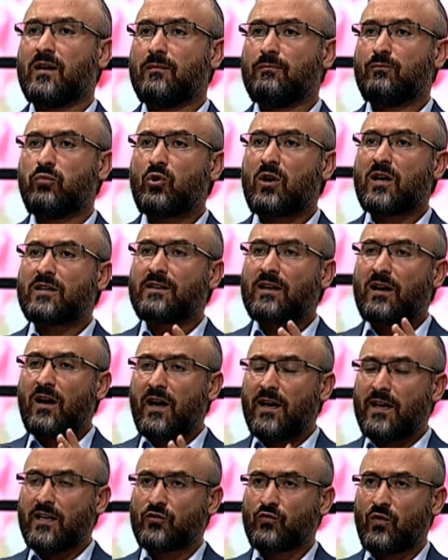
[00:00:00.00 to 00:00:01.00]
bu kadar
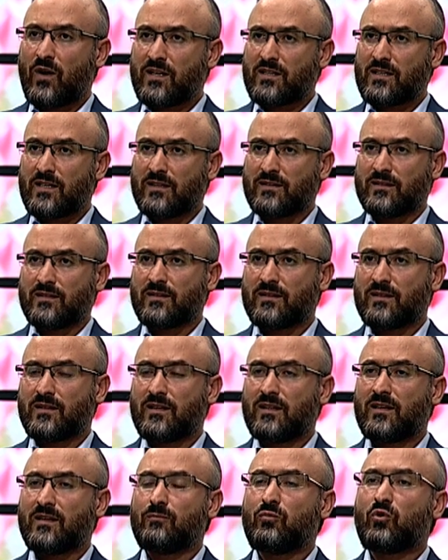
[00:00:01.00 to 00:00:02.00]
ayet varken,
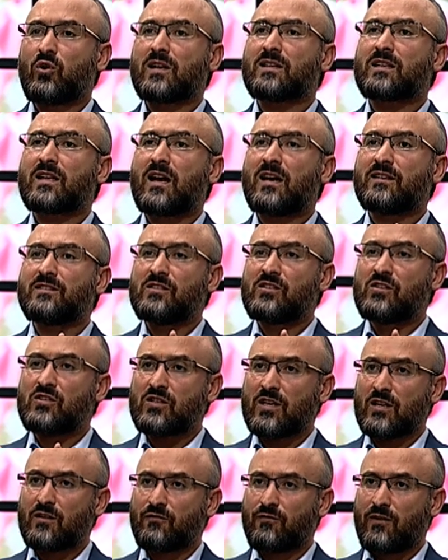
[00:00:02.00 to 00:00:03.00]
bu kadar hadis-i
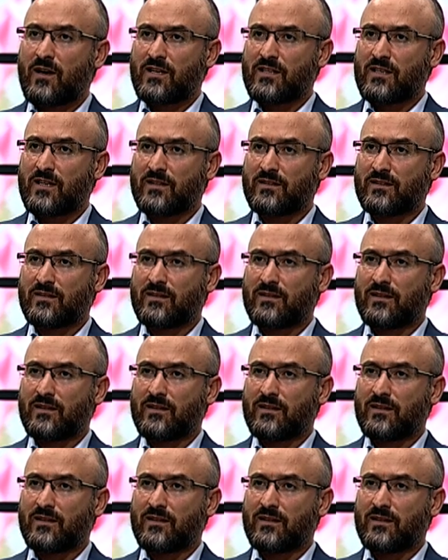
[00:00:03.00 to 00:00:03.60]
şerif varken,